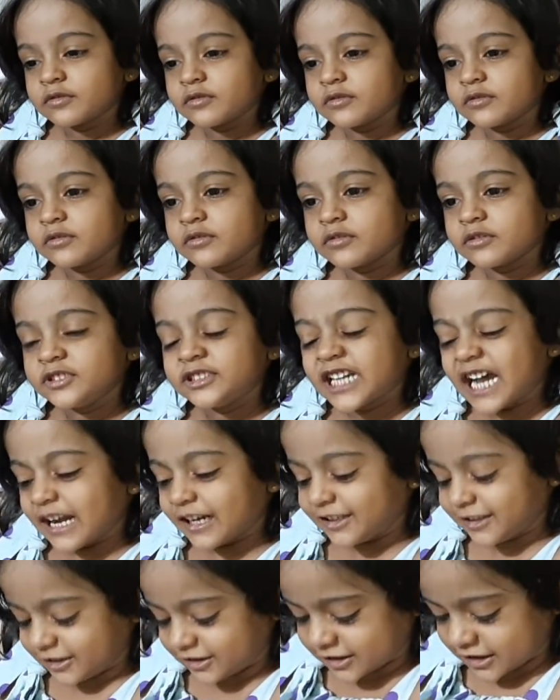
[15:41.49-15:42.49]
पिंकी
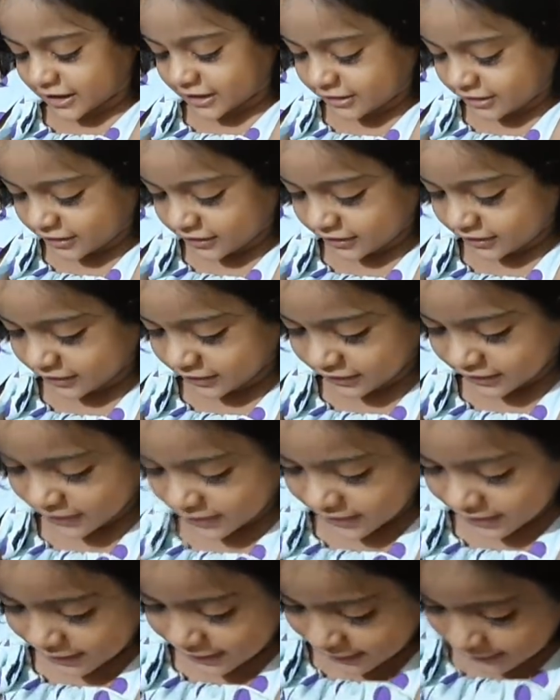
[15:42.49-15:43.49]
पिंकी
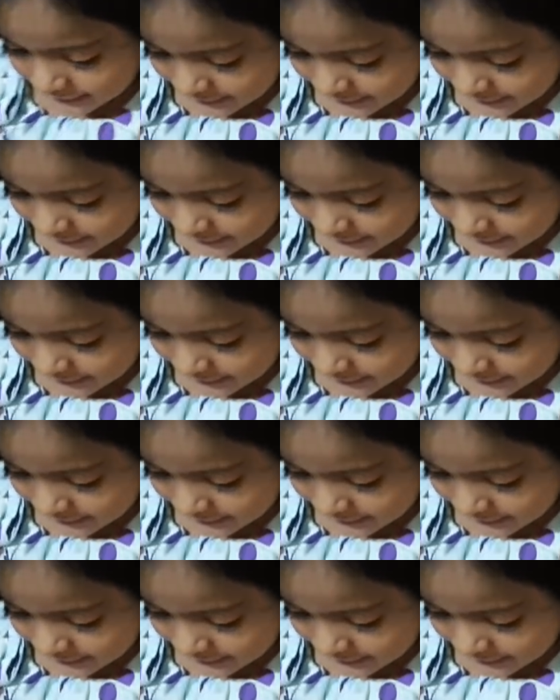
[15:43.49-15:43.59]
पिंकी